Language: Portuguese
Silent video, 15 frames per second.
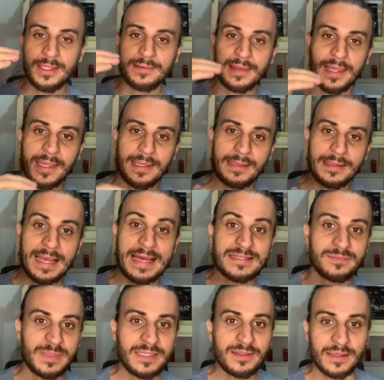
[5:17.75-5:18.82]
e tem
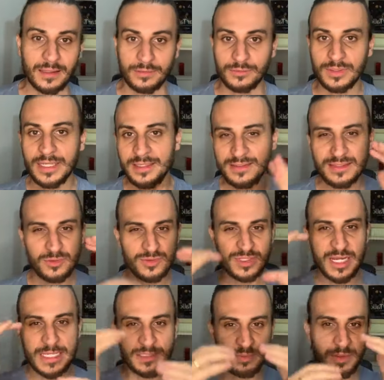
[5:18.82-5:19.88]
gás metano, né? São os
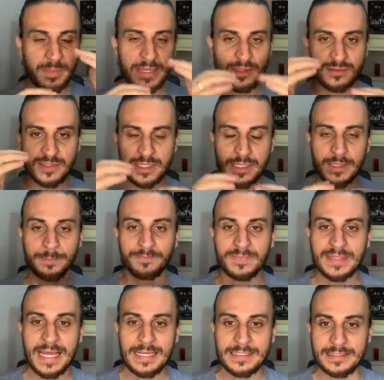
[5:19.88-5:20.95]
três primeiros ali
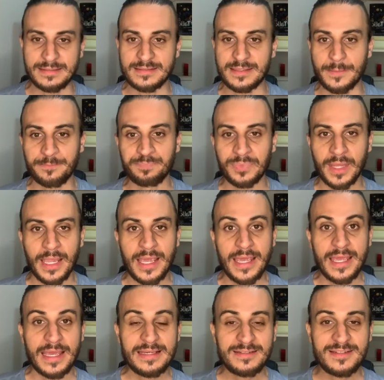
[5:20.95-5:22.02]
da lista.
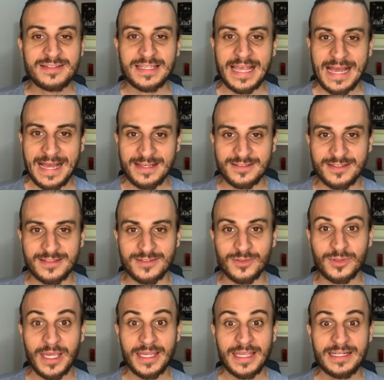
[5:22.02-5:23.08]
Esses gases,
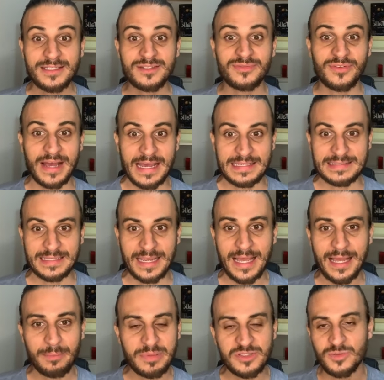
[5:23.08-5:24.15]
o que, que eles fazem?
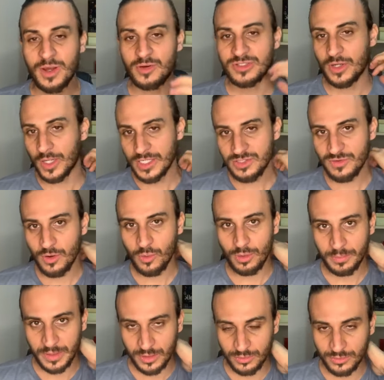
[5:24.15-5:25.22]
Ah, pessoal, se alguém tiver
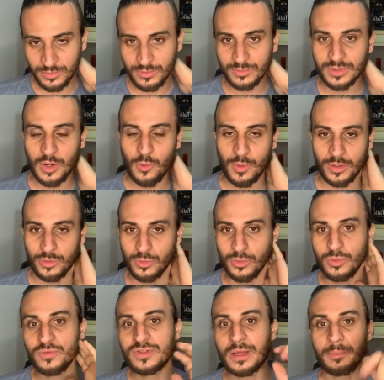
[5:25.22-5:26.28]
alguma pergunta, alguma
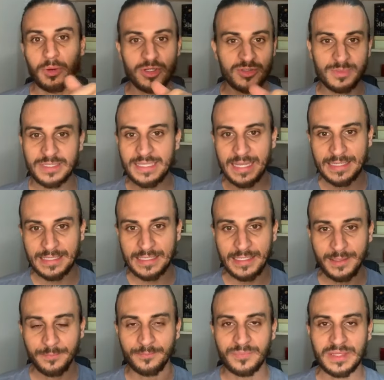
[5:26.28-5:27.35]
dúvida, pode mandar
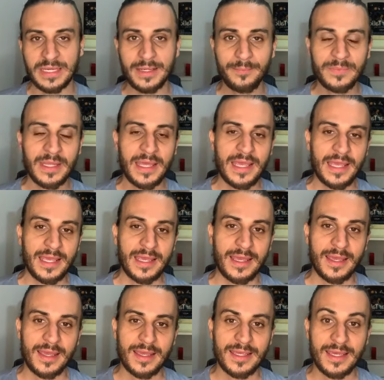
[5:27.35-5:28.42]
aqui, tá?
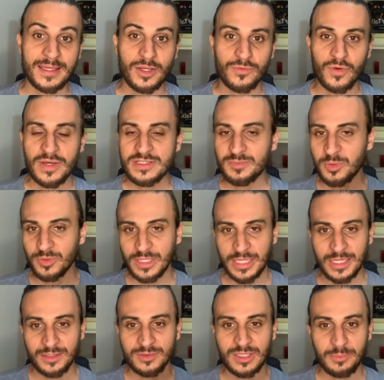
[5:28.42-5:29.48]
É, que aí eu vou
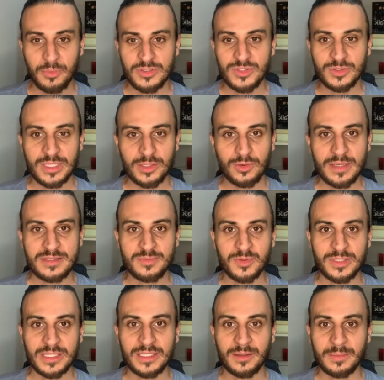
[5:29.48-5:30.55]
respondendo e depois eu tento
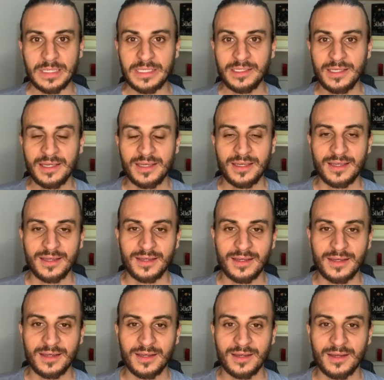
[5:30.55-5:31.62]
responder também é,